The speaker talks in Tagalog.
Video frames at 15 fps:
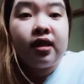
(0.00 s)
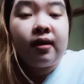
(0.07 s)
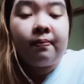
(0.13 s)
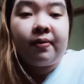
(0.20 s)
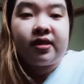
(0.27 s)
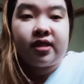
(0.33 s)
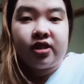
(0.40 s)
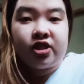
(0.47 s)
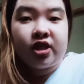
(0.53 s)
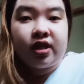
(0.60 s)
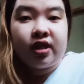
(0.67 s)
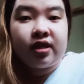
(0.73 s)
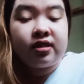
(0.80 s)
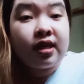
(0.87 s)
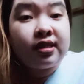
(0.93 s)
ang pasensya
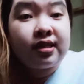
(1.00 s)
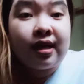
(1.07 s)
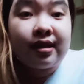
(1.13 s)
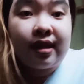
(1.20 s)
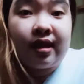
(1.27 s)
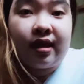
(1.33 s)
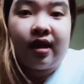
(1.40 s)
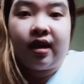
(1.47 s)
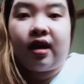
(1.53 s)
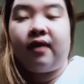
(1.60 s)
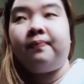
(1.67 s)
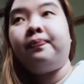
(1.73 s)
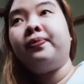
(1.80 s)
niyan sa isang tindera.